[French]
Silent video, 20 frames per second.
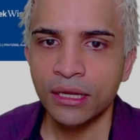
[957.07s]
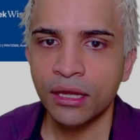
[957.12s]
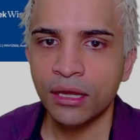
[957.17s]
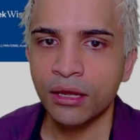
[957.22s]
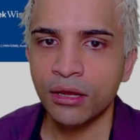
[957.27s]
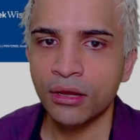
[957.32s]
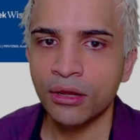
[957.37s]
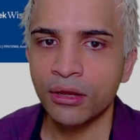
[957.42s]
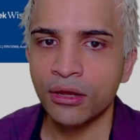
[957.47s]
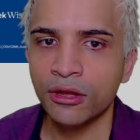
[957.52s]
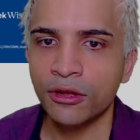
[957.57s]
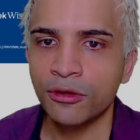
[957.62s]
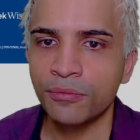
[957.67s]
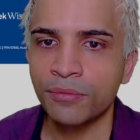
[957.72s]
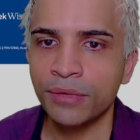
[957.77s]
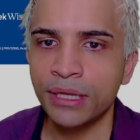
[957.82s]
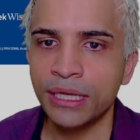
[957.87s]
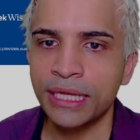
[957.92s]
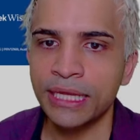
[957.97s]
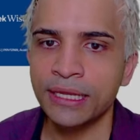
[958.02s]
Euh,
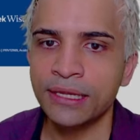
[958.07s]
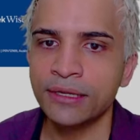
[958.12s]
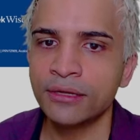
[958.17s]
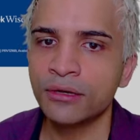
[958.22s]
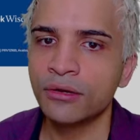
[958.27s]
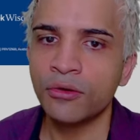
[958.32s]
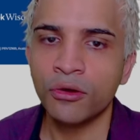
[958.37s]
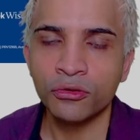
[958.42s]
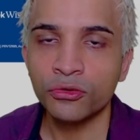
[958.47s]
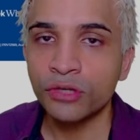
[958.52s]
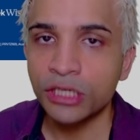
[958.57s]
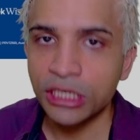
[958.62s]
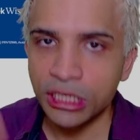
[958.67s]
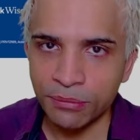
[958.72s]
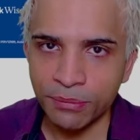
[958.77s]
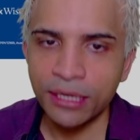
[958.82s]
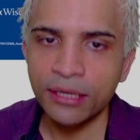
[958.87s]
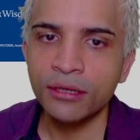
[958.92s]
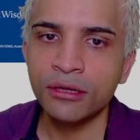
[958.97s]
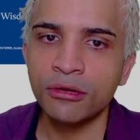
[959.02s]
et entre
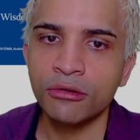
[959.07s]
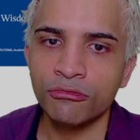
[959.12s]
guillemets,